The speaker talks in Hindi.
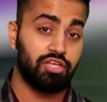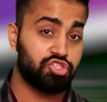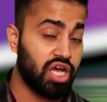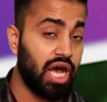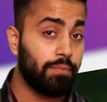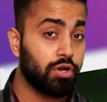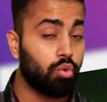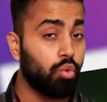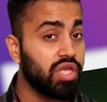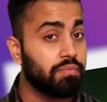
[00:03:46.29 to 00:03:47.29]
में जहां पर
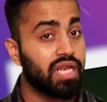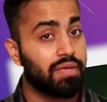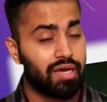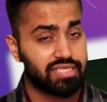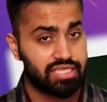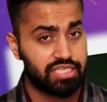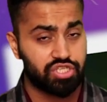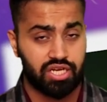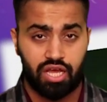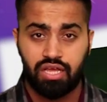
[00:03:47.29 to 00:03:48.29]
कोई बल्लेबाज नहीं
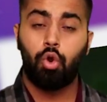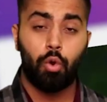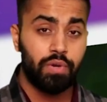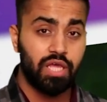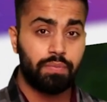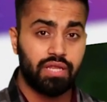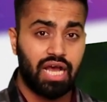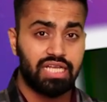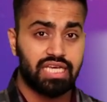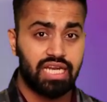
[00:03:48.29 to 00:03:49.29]
चला ओपनिंग पे
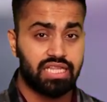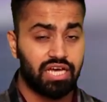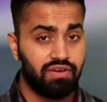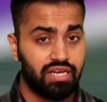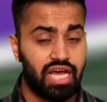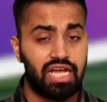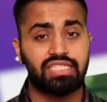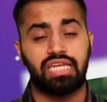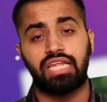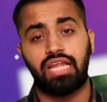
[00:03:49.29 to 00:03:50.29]
ना चले धवन ना
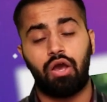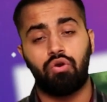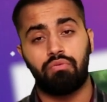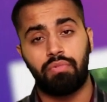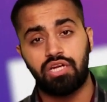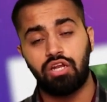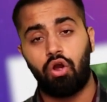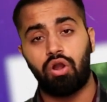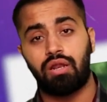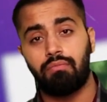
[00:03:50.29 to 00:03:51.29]
चले राहुल मिडल
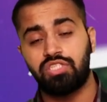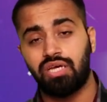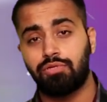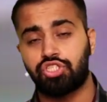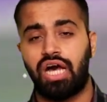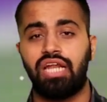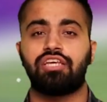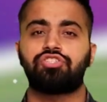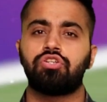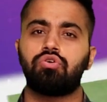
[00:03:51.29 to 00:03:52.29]
ऑर्डर में जब ईशान
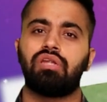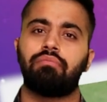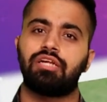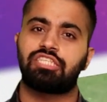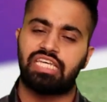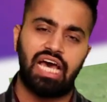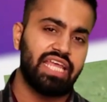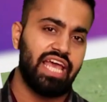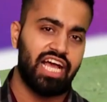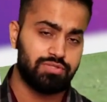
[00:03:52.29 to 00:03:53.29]
किशन को नंबर चार
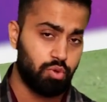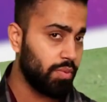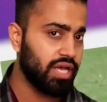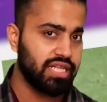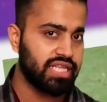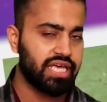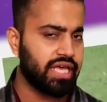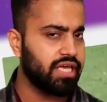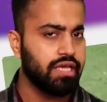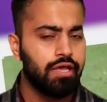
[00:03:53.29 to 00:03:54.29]
की आज भूमिका दी
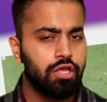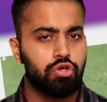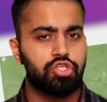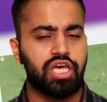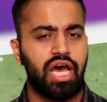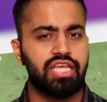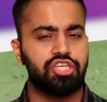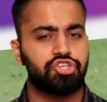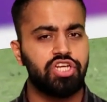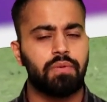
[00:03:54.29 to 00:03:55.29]
गई तो ईशान
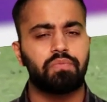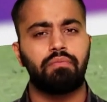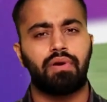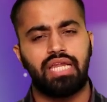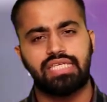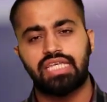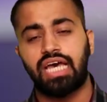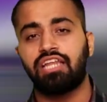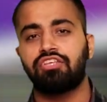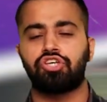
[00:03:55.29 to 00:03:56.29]
किशन ने अपने बल्ले से
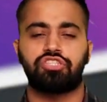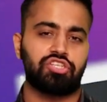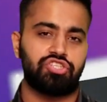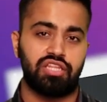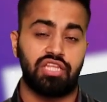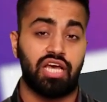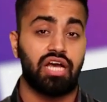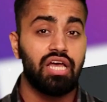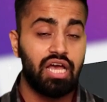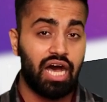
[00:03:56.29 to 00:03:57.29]
अर्धशतक जड़ दिया
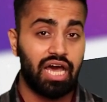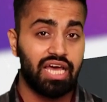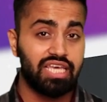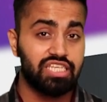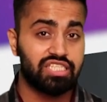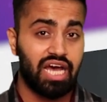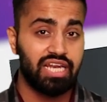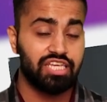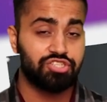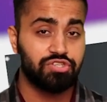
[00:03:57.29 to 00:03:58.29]
हालांकि ईशान
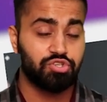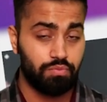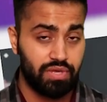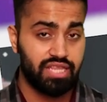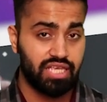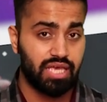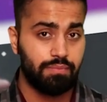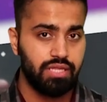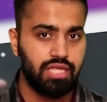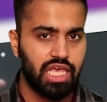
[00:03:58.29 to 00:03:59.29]
किशन से उम्मीदें ये
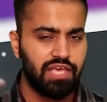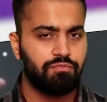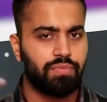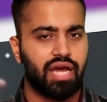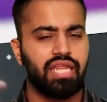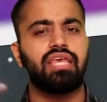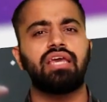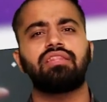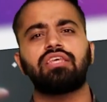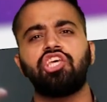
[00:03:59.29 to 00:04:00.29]
भी थी कि वो पारी के
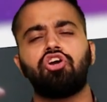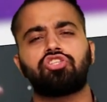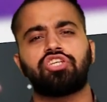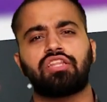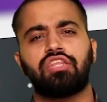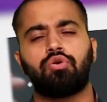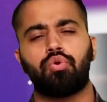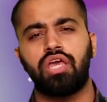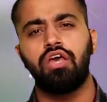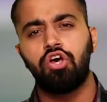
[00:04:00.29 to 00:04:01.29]
अंत की ओर जाते
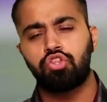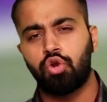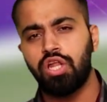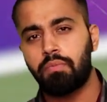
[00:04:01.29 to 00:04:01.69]
हुए थोड़े